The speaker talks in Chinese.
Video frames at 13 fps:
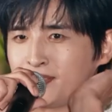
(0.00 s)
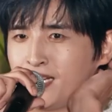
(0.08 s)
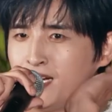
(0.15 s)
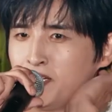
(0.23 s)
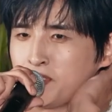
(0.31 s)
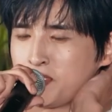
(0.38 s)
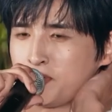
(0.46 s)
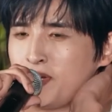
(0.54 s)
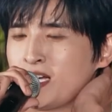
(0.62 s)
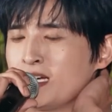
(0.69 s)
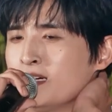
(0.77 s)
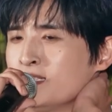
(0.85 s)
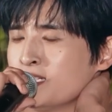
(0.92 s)
然后苏
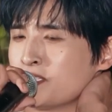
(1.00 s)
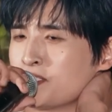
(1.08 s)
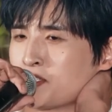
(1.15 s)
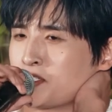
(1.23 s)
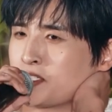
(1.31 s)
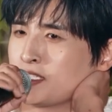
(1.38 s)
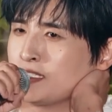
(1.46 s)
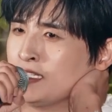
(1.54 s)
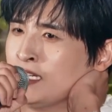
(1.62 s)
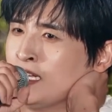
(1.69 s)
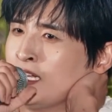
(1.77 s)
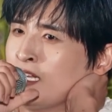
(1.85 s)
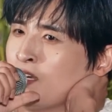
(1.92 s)
海哥呢？其实
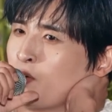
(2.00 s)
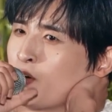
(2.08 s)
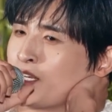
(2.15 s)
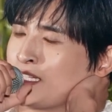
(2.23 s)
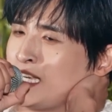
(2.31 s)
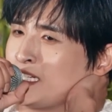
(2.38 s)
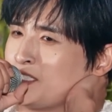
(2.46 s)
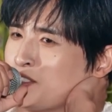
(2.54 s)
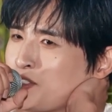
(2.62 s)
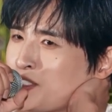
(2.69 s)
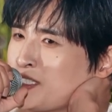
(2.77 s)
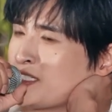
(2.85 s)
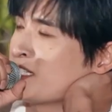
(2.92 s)
我跟他
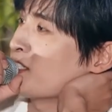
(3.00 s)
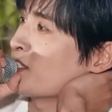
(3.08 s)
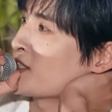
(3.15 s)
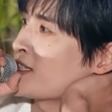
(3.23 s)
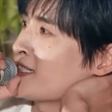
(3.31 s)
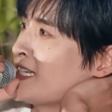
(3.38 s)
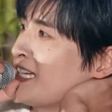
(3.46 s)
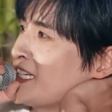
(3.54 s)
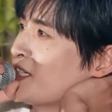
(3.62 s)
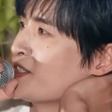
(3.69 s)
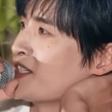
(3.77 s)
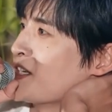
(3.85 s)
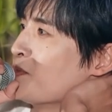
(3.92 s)
其实认识是在
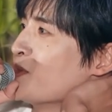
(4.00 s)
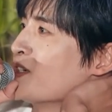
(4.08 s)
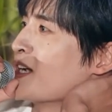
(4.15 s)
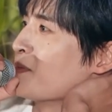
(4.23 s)
一个节目